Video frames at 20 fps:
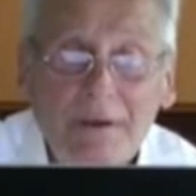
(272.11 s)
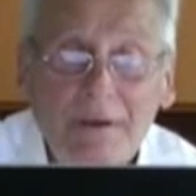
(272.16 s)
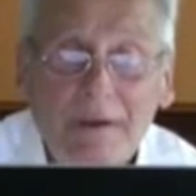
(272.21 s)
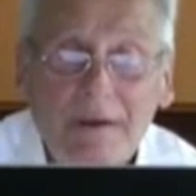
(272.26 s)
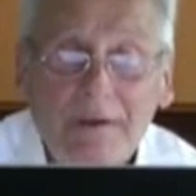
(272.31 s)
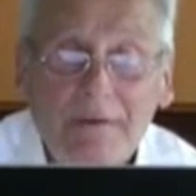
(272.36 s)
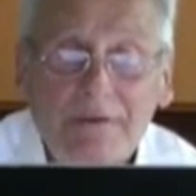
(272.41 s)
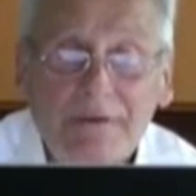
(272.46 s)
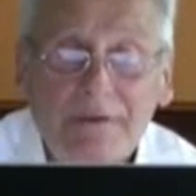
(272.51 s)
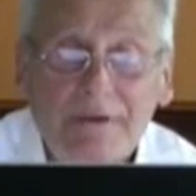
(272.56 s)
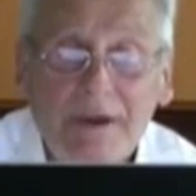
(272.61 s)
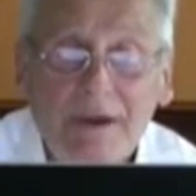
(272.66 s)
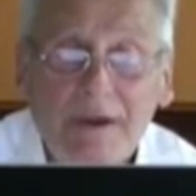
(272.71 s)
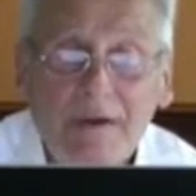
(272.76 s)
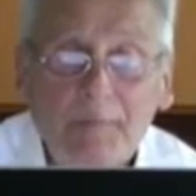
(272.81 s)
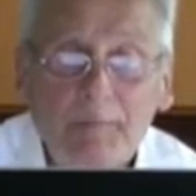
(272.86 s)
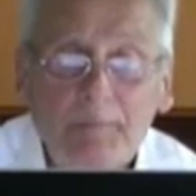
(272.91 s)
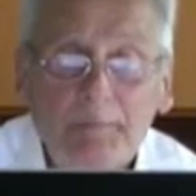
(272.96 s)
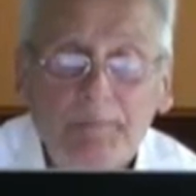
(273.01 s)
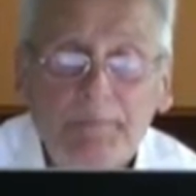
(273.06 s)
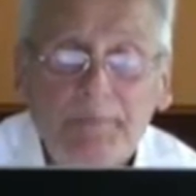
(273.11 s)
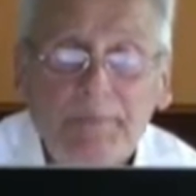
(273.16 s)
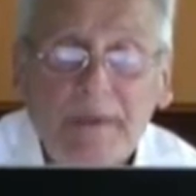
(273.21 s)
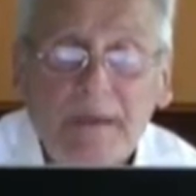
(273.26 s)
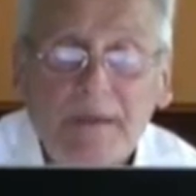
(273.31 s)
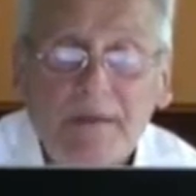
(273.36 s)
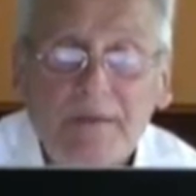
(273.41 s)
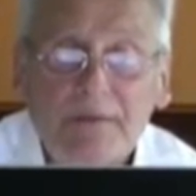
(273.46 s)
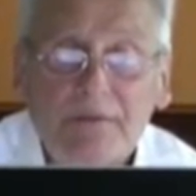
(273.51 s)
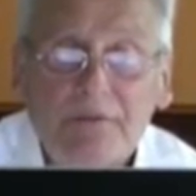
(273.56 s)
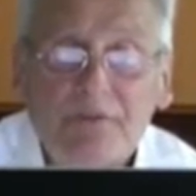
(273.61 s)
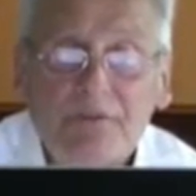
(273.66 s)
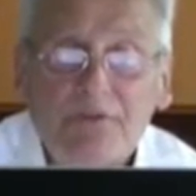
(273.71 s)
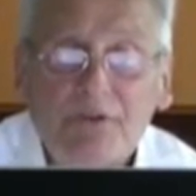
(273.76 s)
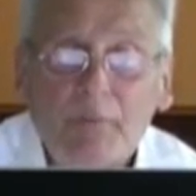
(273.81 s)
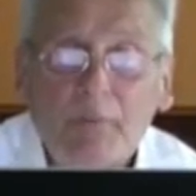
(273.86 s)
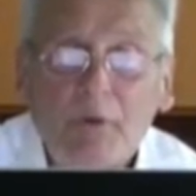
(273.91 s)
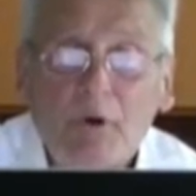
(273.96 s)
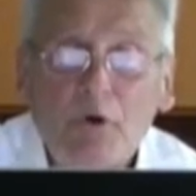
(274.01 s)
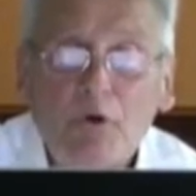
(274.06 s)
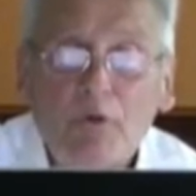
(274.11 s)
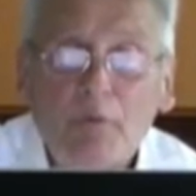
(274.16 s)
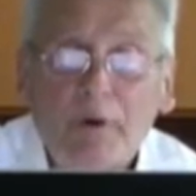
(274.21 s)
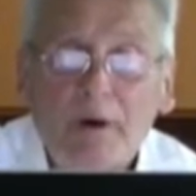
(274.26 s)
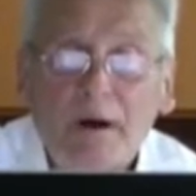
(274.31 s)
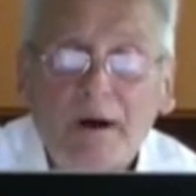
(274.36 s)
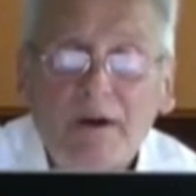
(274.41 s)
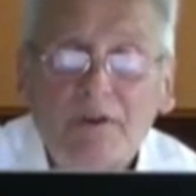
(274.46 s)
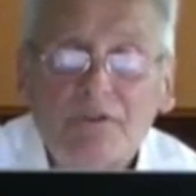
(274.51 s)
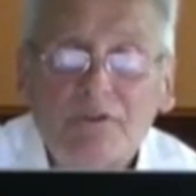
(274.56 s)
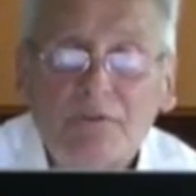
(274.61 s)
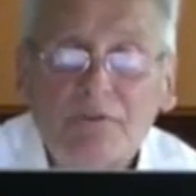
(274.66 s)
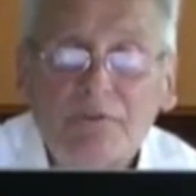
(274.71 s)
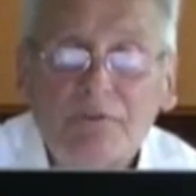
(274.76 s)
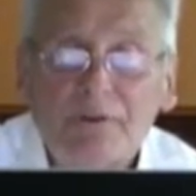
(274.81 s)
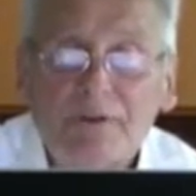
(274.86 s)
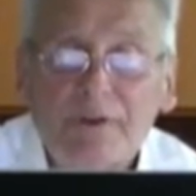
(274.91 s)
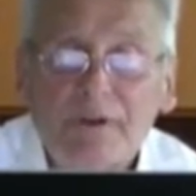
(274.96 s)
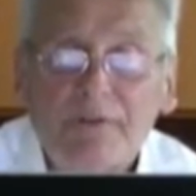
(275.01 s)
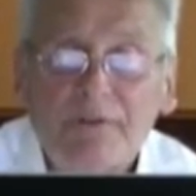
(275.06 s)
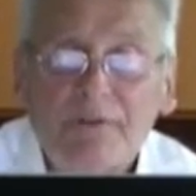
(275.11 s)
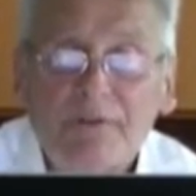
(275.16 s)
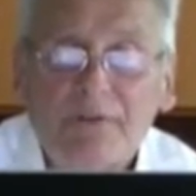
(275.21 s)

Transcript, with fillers: Erich King, diese Sommerüberraschung, von der Sie